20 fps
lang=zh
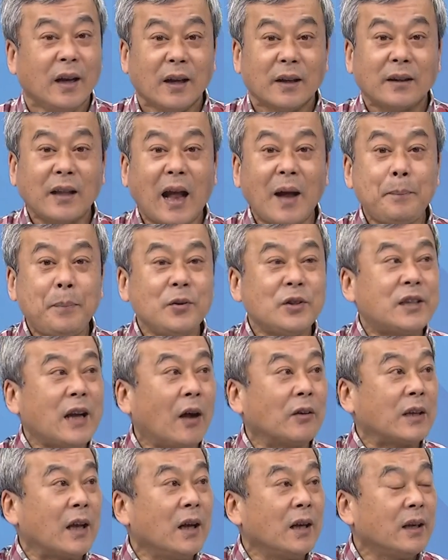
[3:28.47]
他不
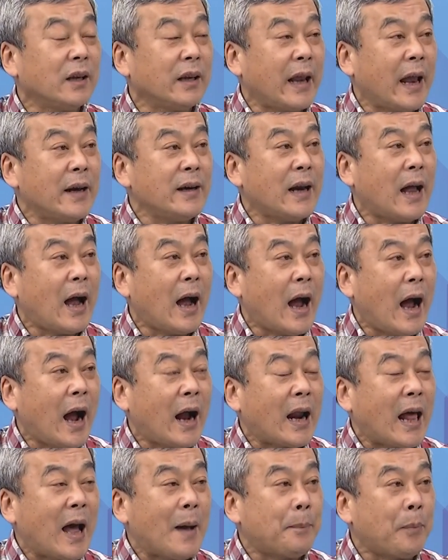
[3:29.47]
晓得连
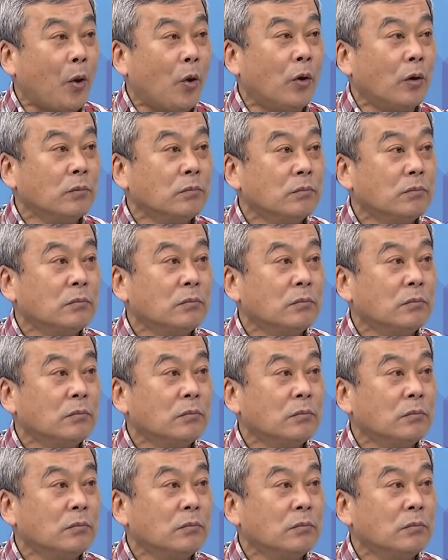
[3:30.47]
阿拉伯